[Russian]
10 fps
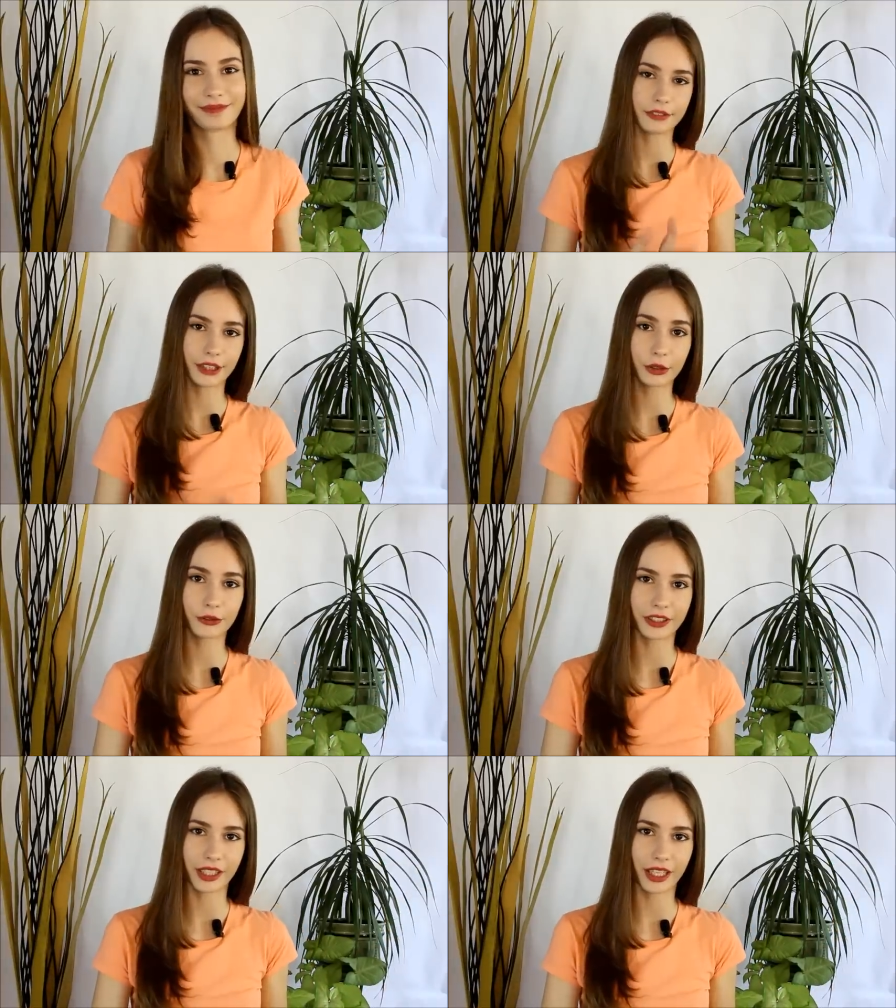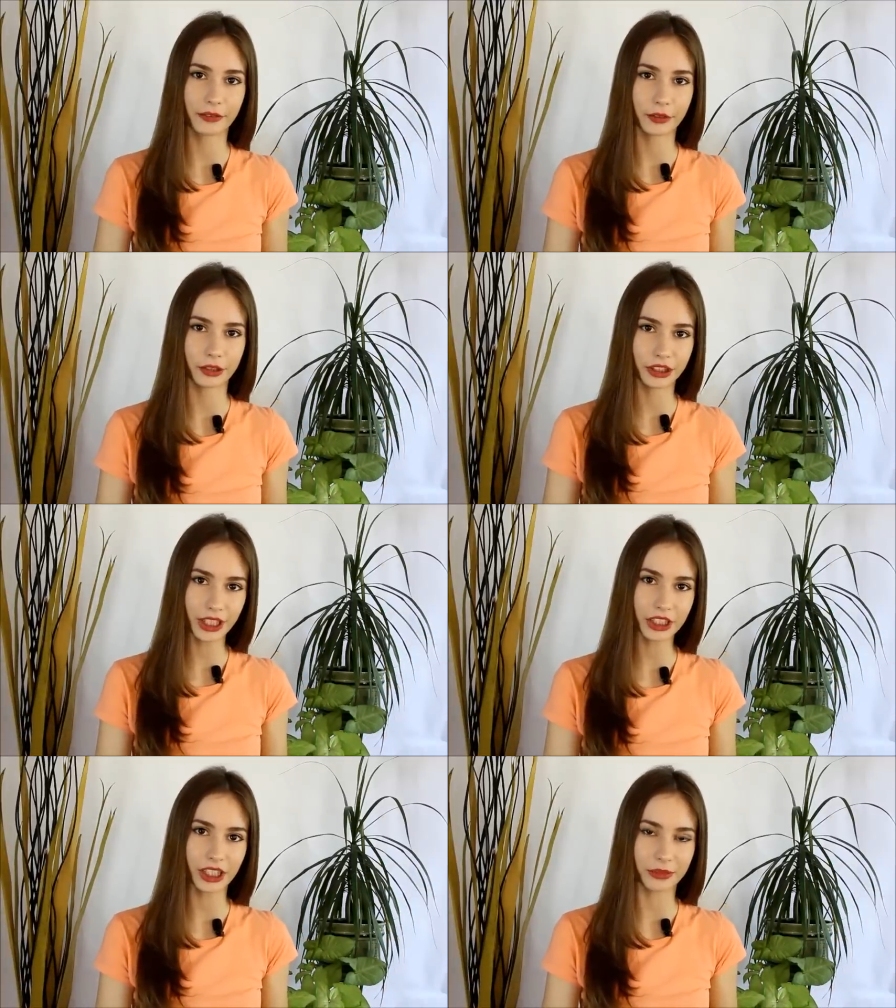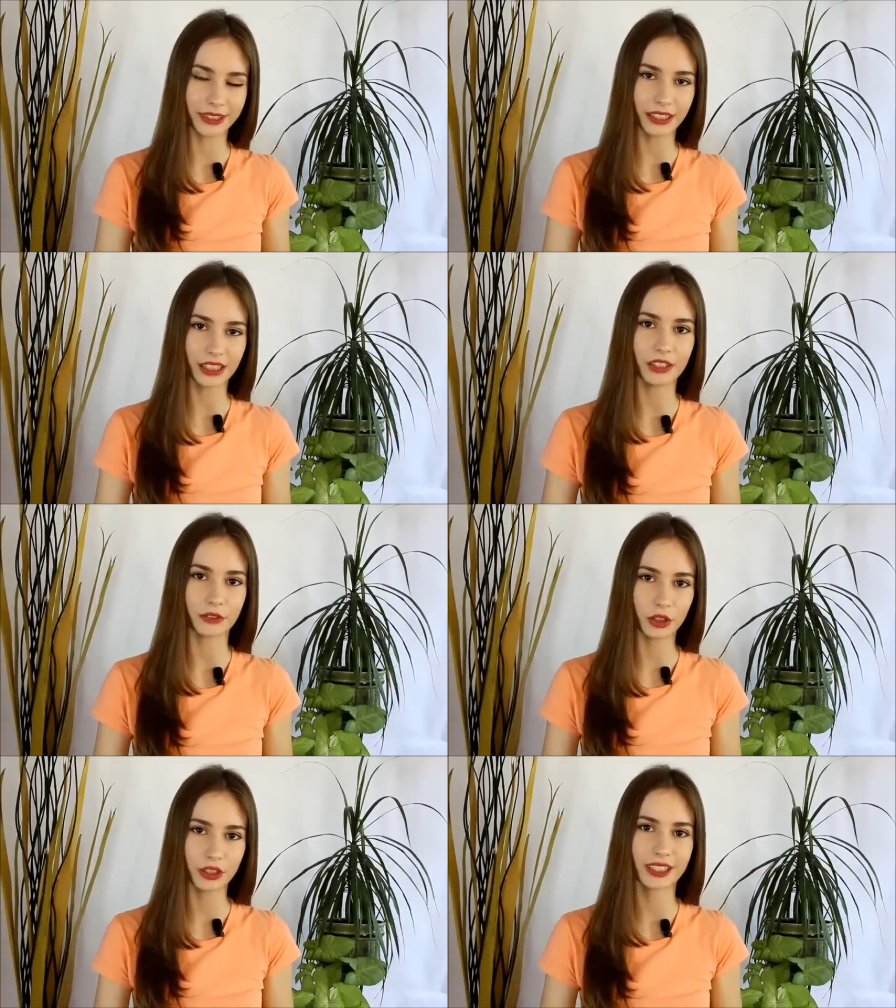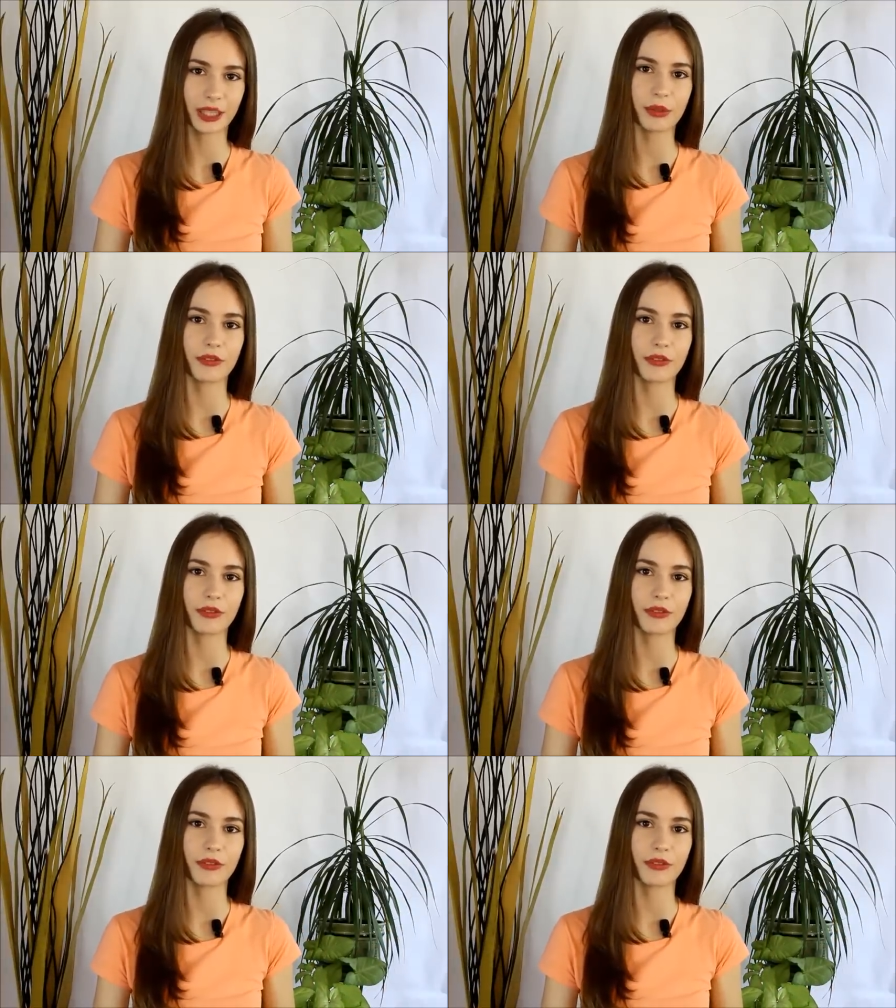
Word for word: Вторую фотографию с чашкой мы сделали в тот же самый